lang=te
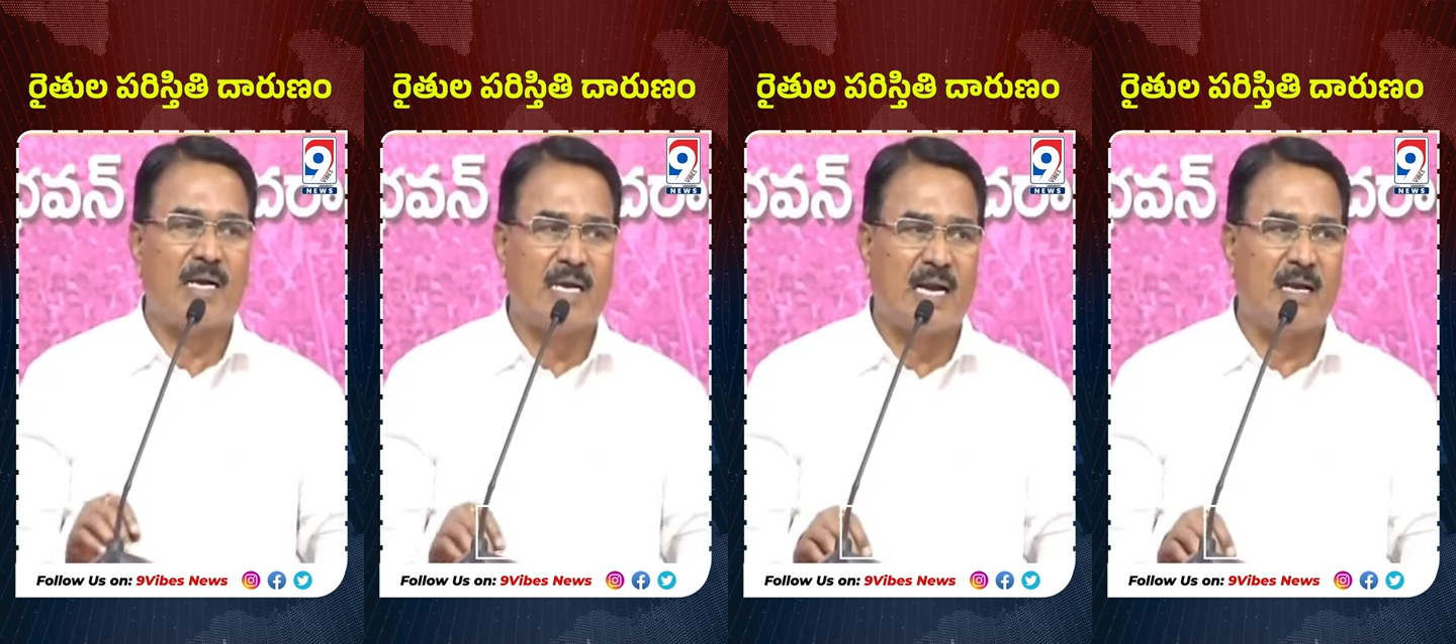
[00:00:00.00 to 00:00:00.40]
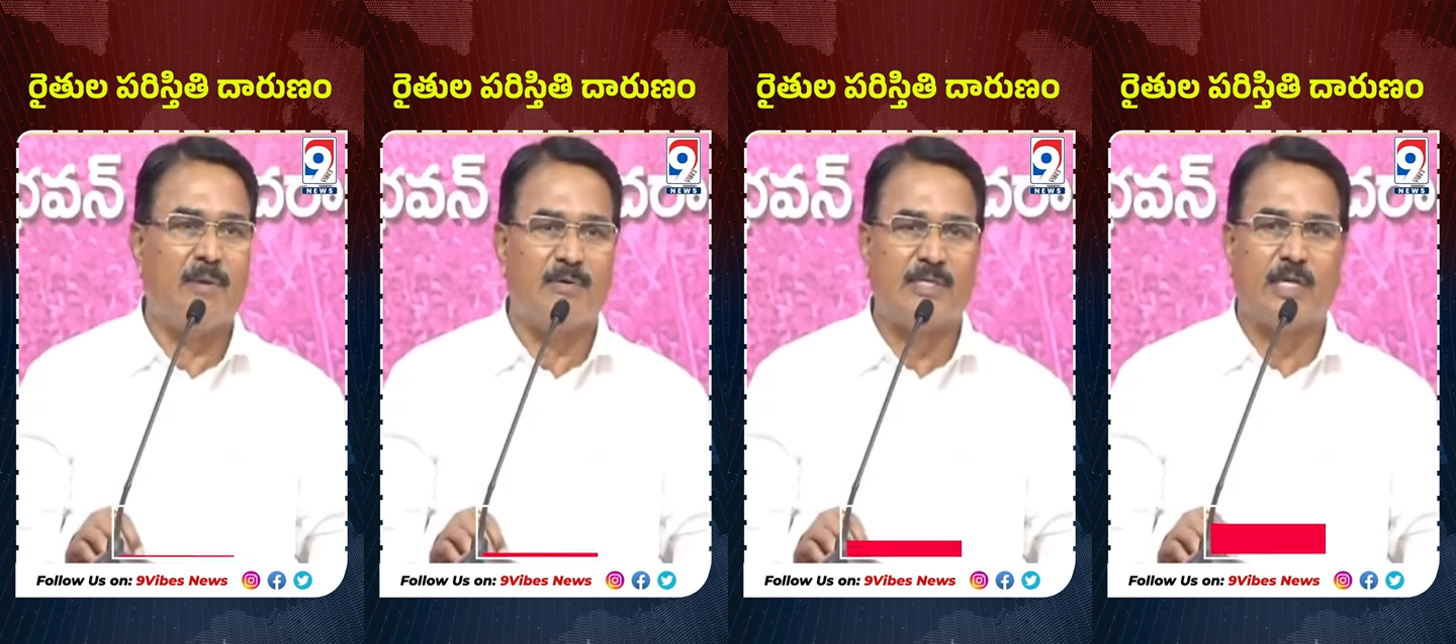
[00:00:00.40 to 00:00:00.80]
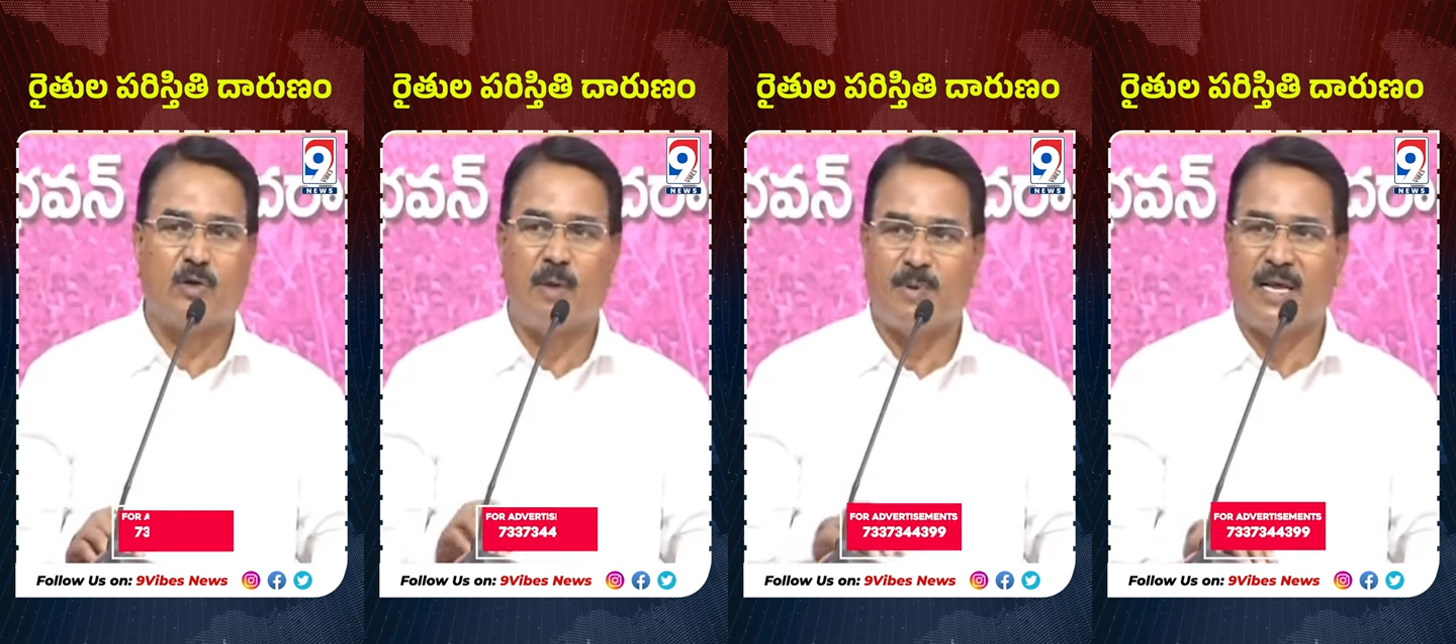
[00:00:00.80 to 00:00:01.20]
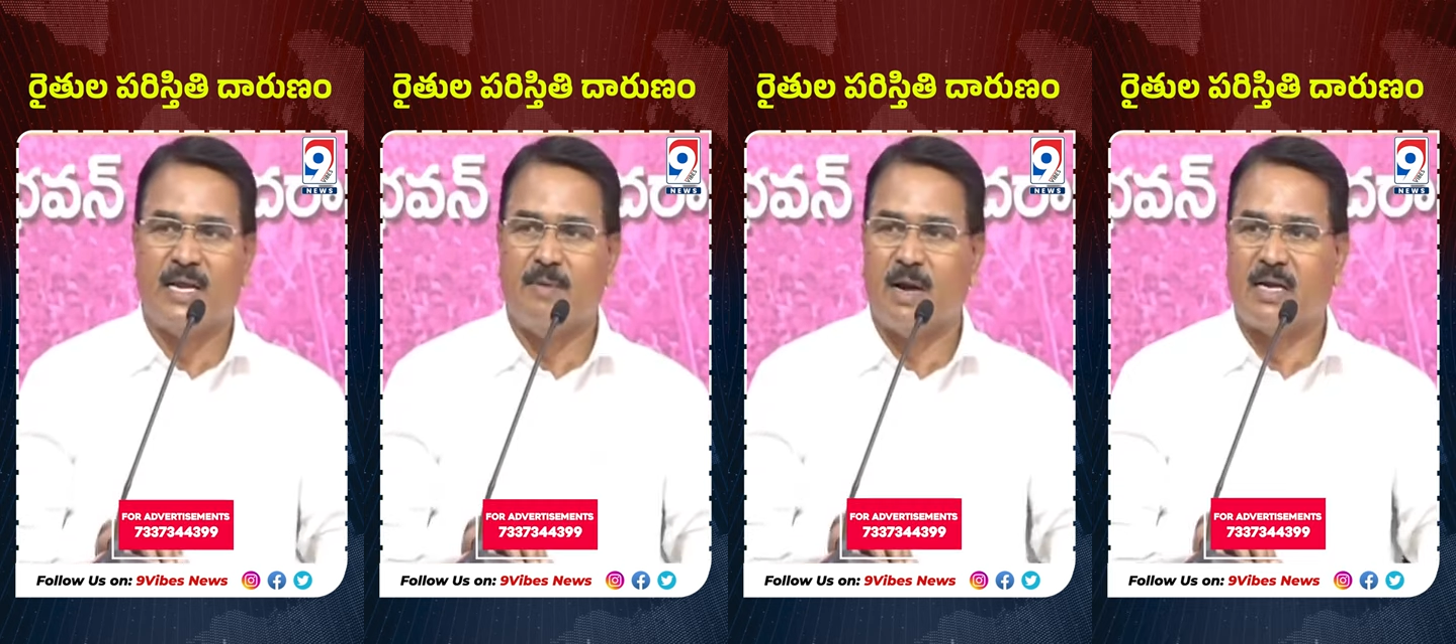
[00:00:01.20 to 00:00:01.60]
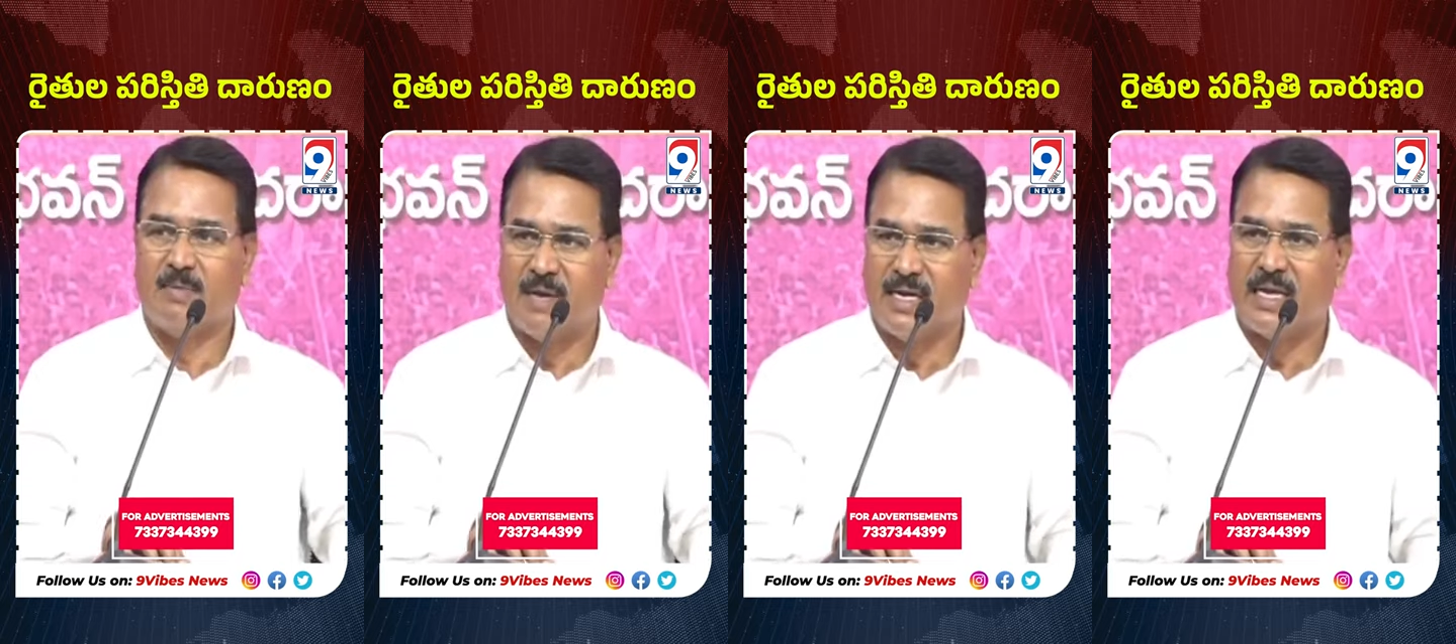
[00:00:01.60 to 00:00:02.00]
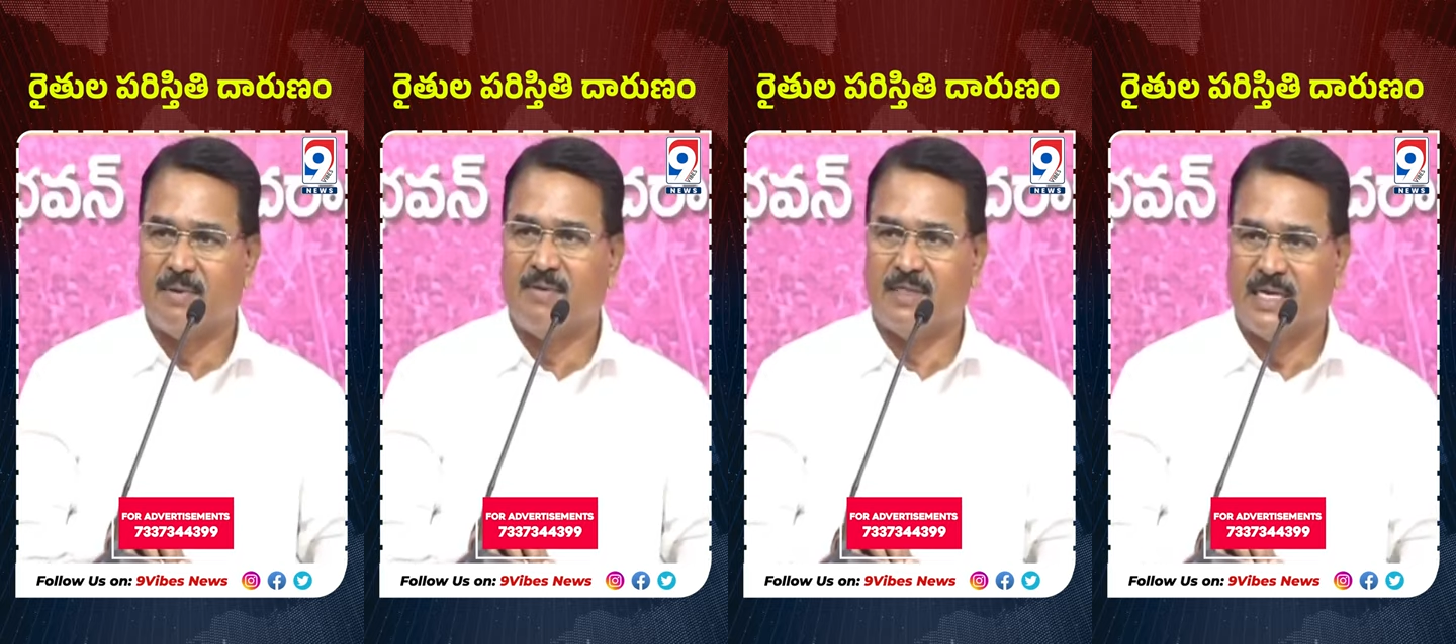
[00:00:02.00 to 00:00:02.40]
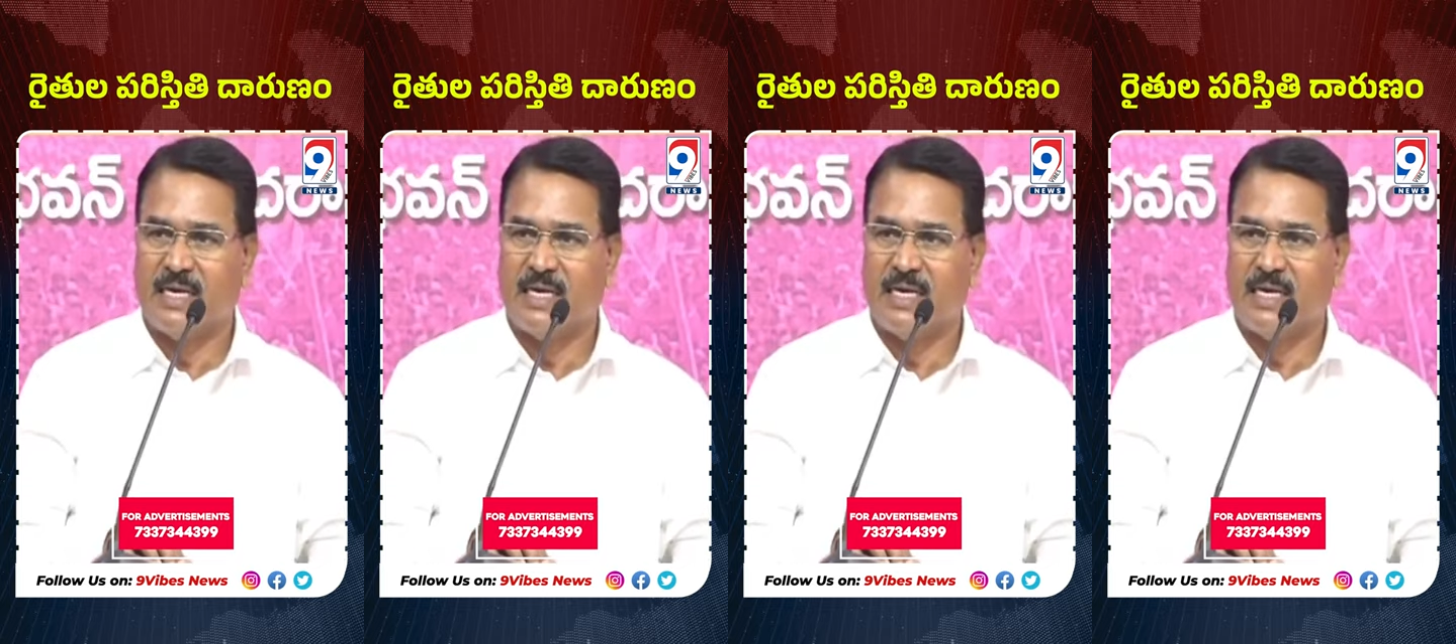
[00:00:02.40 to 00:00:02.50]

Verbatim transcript: చేయడం సబబు కాదని ఆక్షేపించారు